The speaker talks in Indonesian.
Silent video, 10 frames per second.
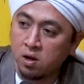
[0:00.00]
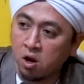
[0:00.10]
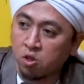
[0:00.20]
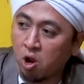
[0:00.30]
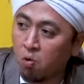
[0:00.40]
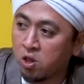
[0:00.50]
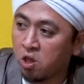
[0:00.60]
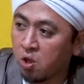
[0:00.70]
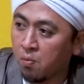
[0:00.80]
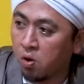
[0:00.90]
hadir selalu
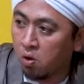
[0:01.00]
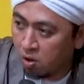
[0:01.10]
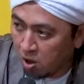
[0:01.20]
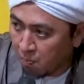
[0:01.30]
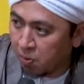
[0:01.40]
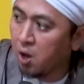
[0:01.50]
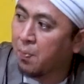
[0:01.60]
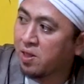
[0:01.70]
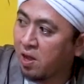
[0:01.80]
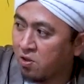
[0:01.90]
hatinya sama Allah,
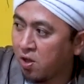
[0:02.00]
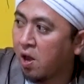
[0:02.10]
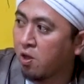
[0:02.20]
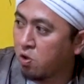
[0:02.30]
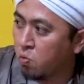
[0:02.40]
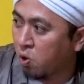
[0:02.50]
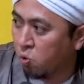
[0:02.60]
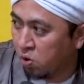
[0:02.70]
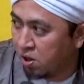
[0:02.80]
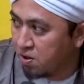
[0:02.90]
mendapatkan segala
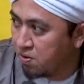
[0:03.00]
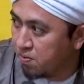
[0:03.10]
sesuatu dia.